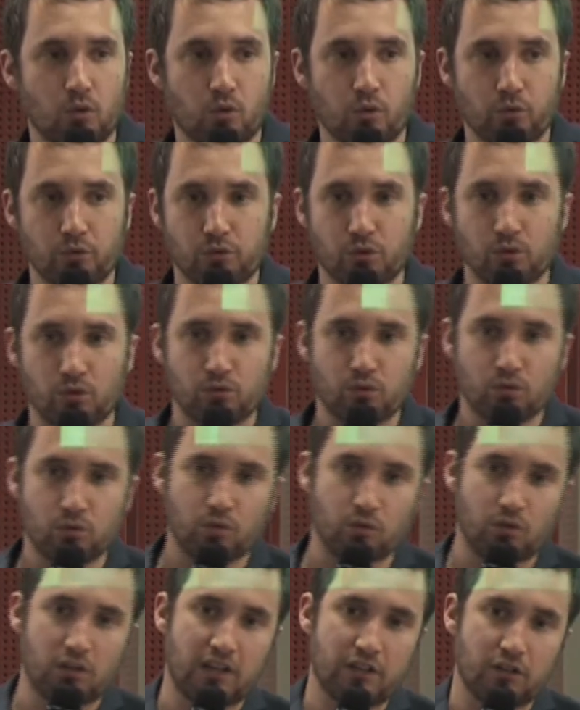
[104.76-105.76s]

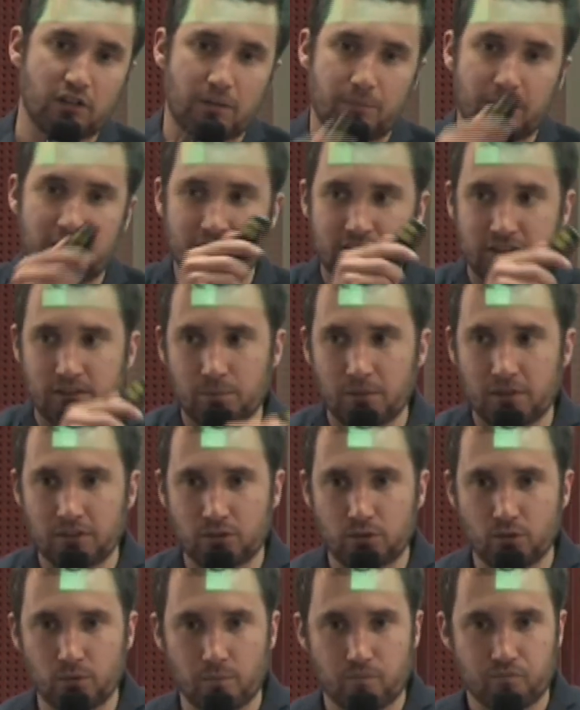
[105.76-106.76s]
co-construction. Donc là, dans la
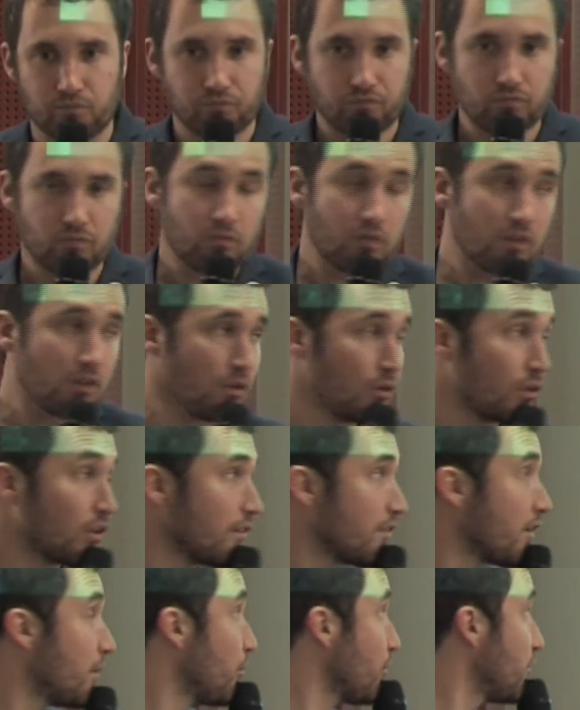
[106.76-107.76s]
participation,
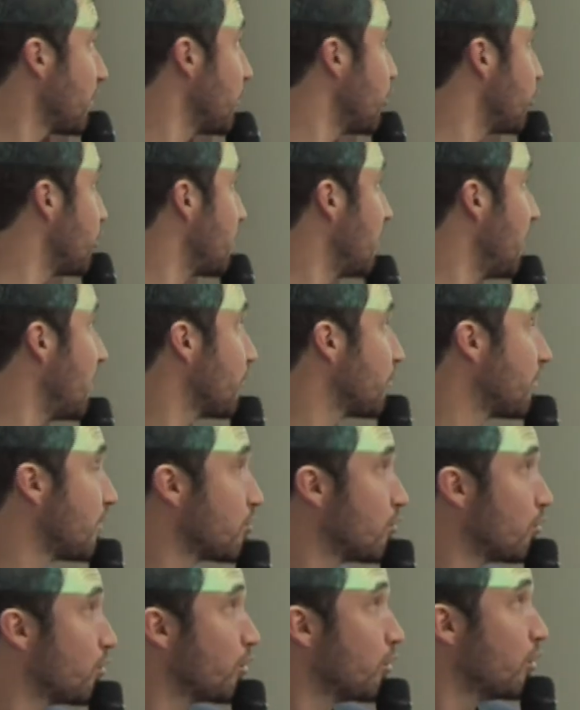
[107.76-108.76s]
on a vraiment ces logiques-là, en
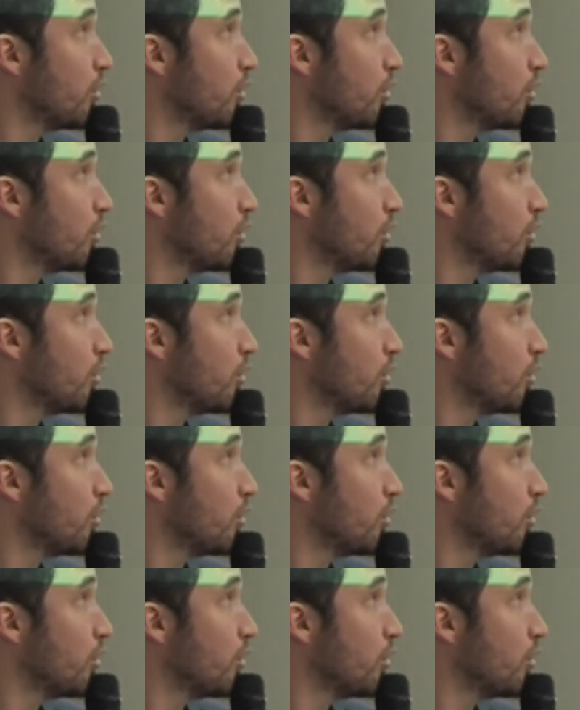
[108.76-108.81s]
sachant